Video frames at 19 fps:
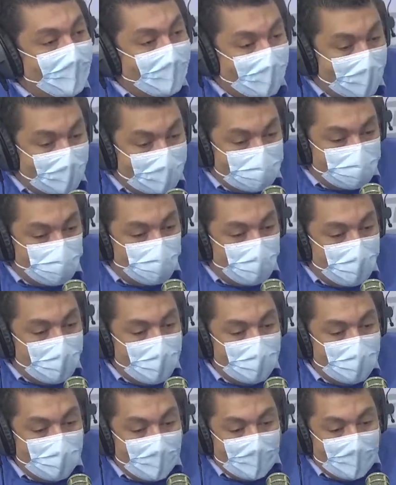
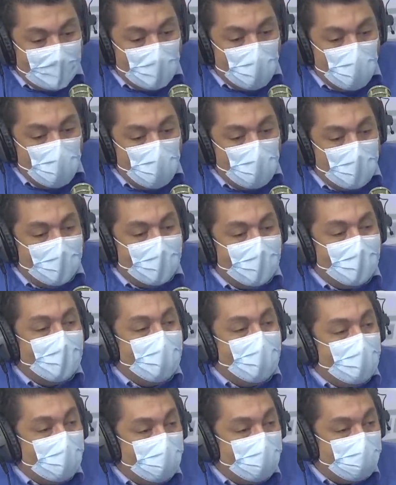السؤال هو هل
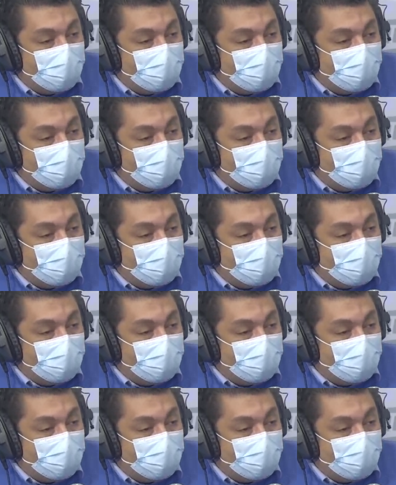قبلت